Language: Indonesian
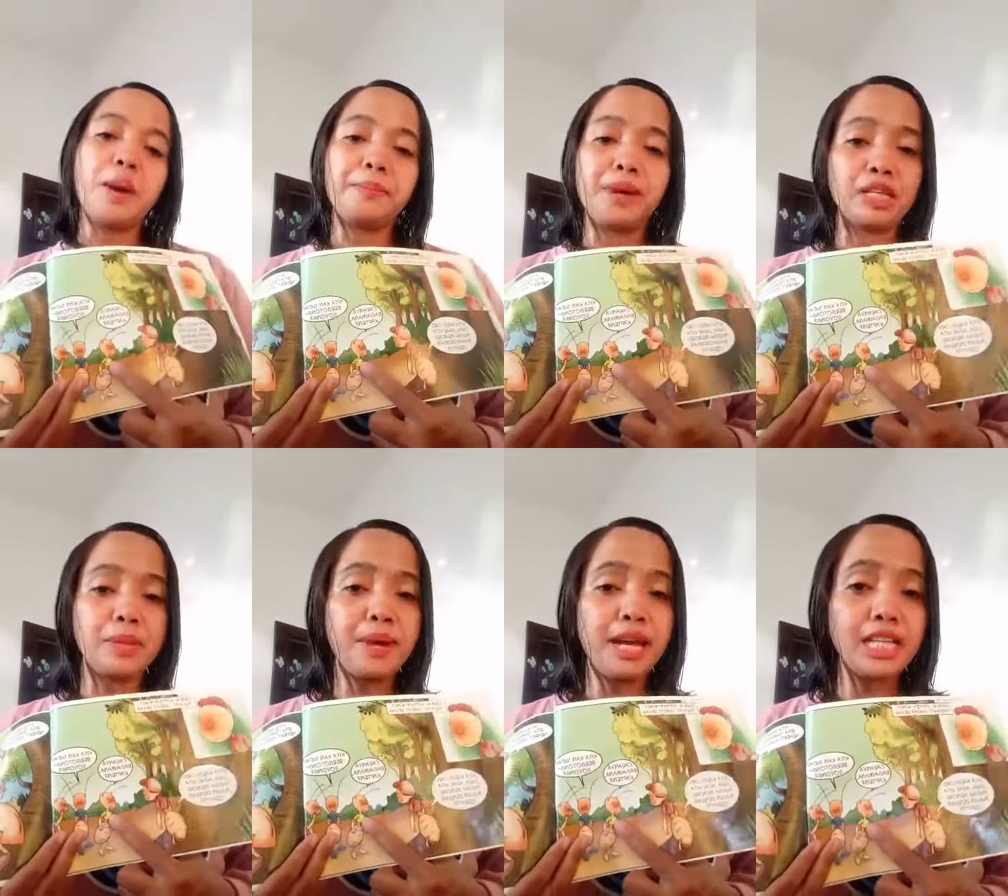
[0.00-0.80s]

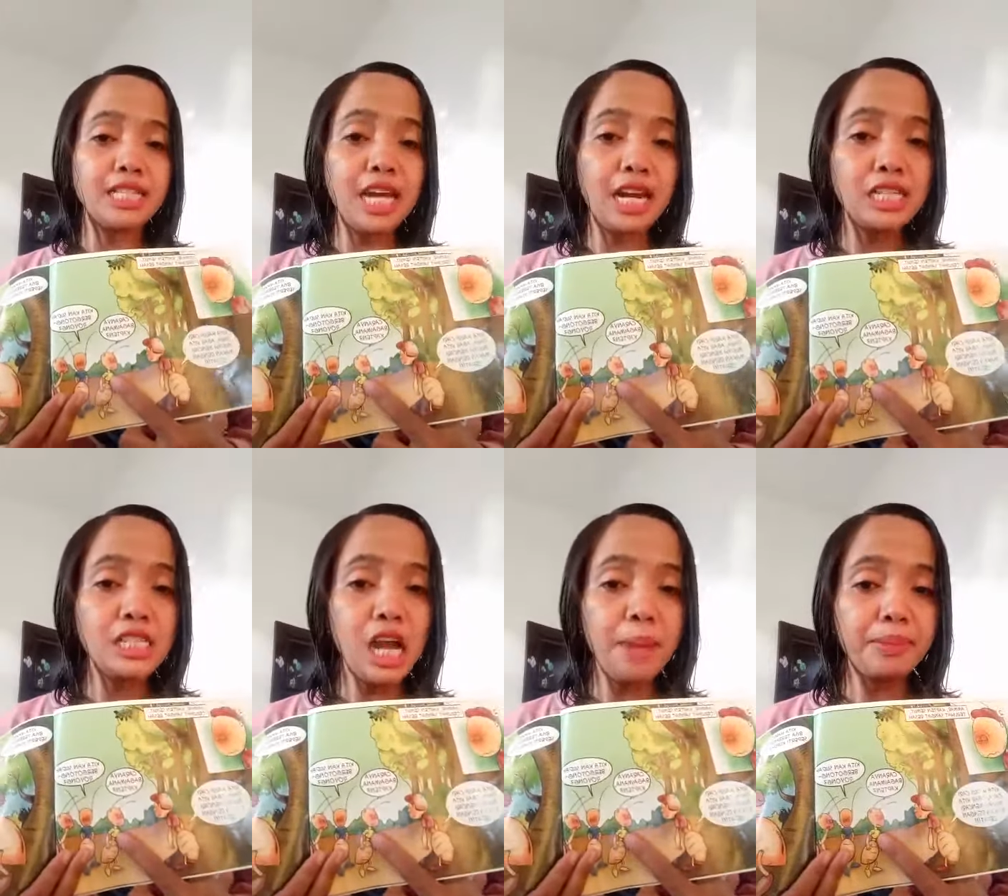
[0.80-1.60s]
Bagaimana
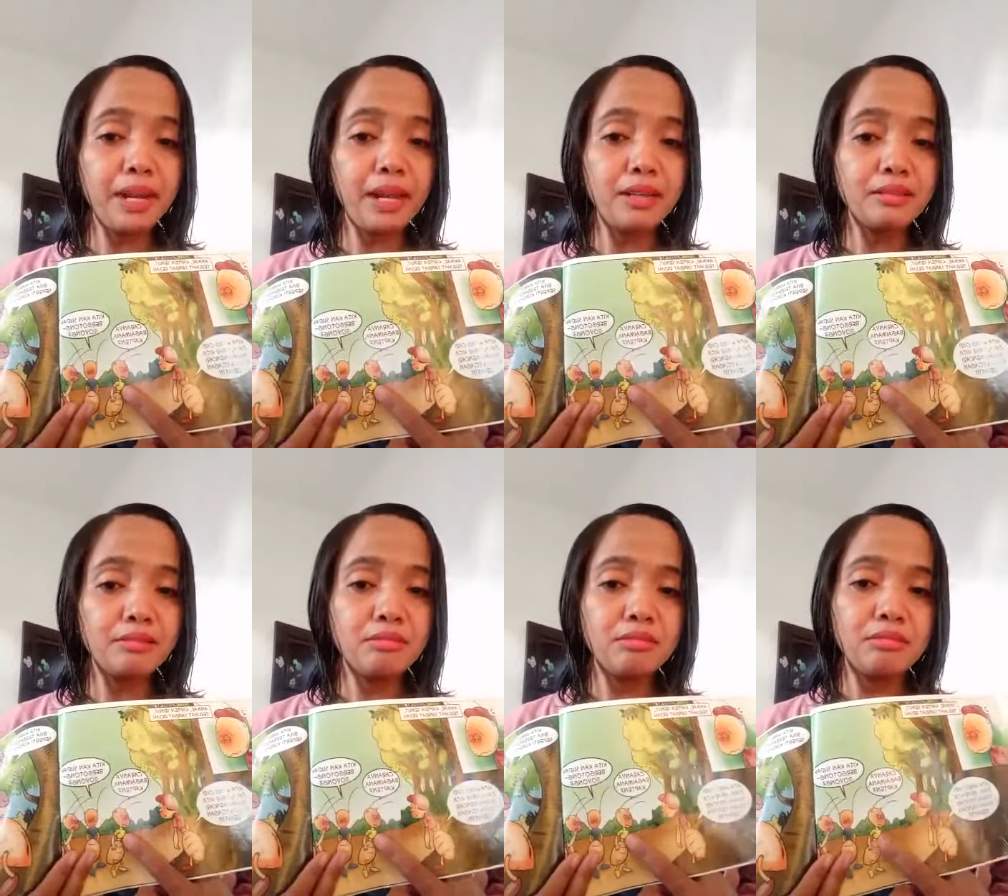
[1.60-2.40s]
caranya, Kapten?
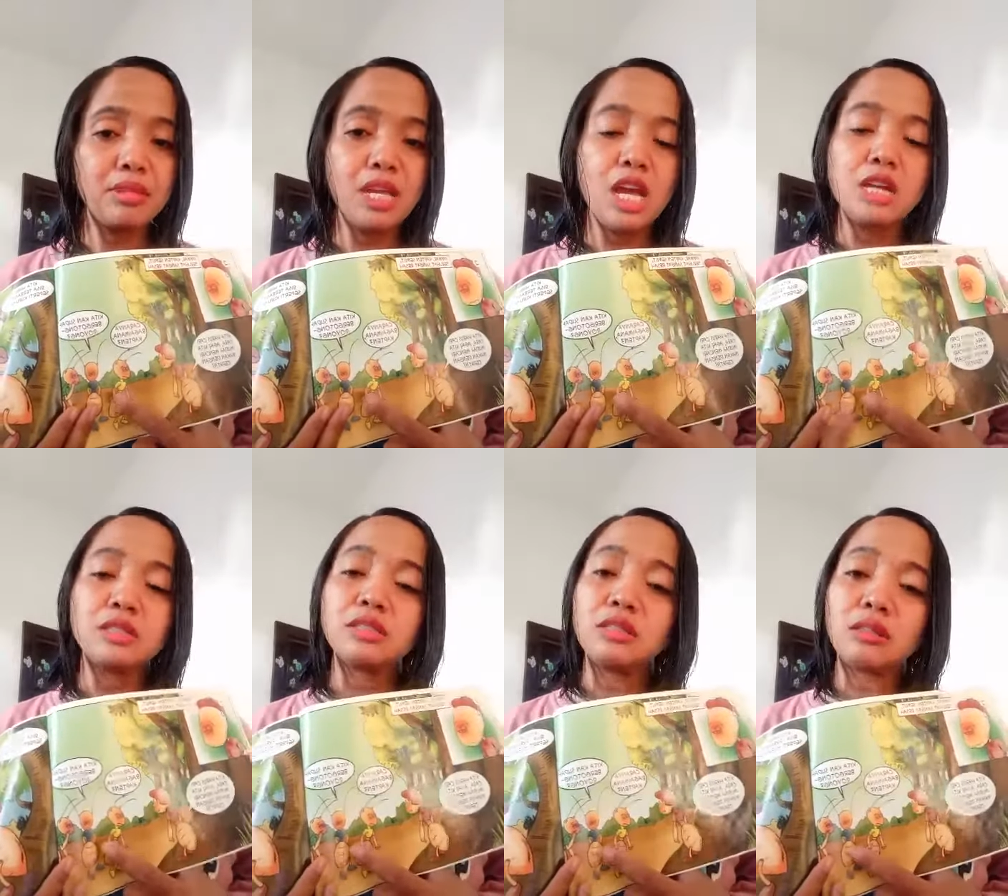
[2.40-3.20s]

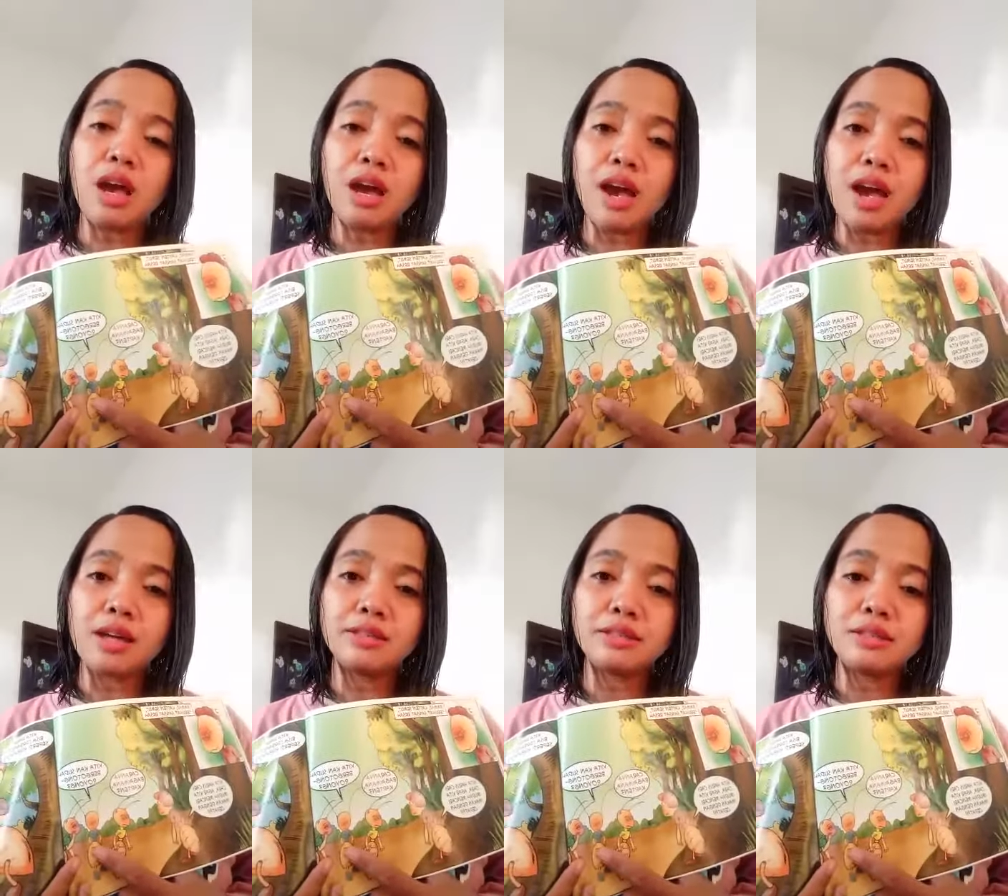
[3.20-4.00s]
Kita
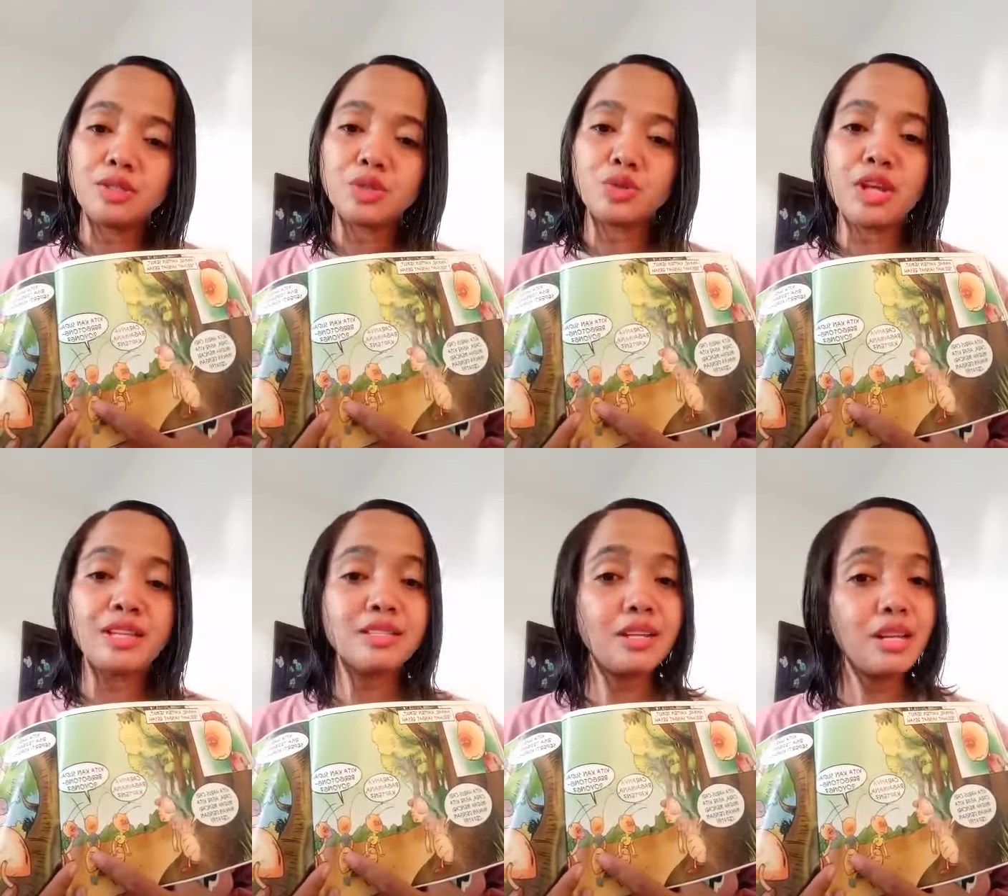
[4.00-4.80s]
kan sudah
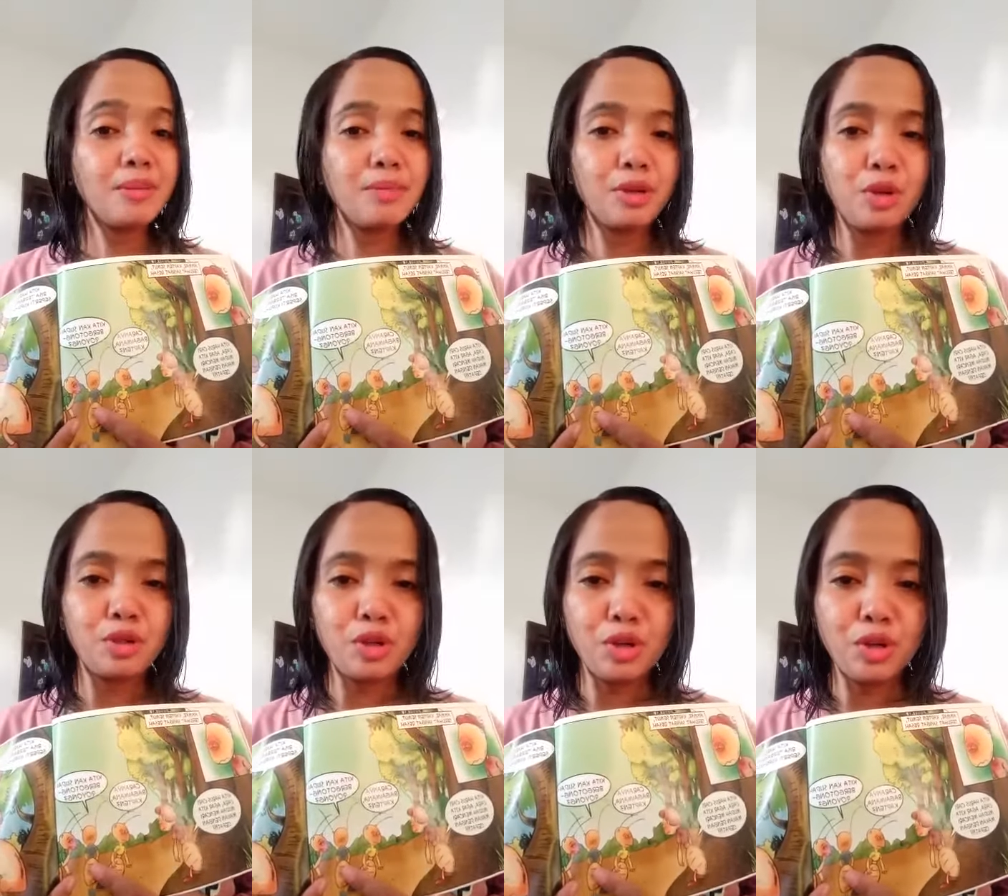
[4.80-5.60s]
sering
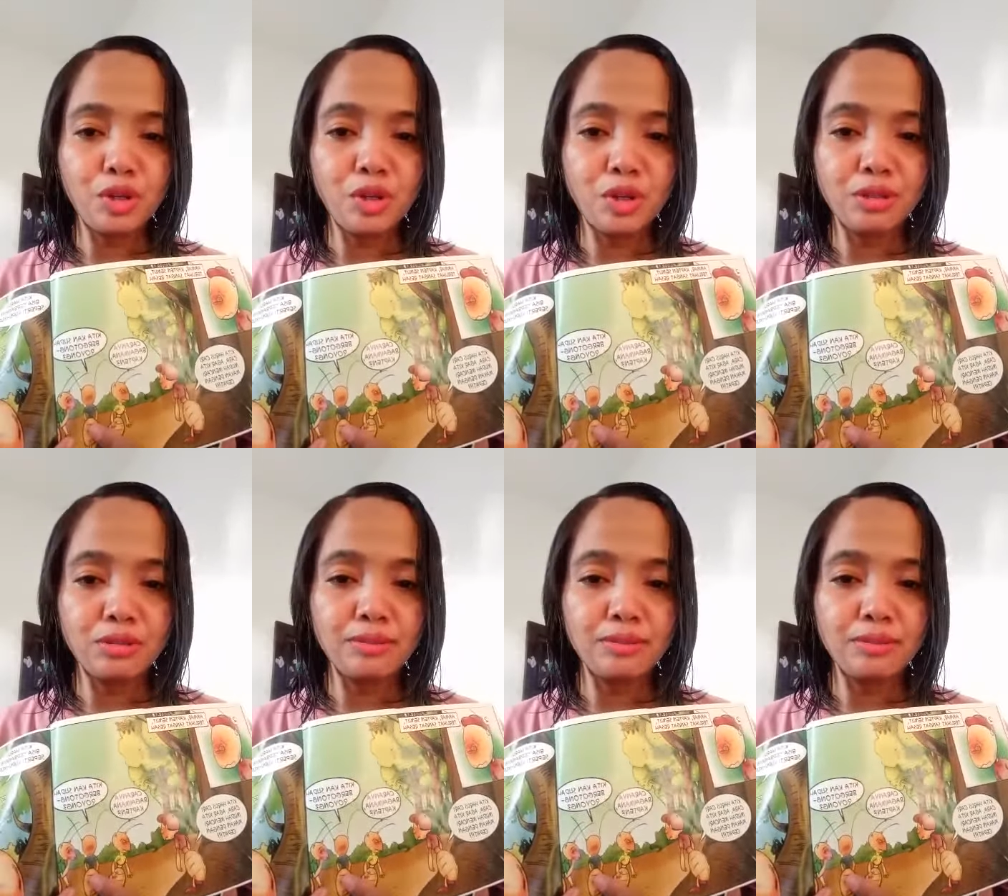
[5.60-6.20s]
bergotong royong.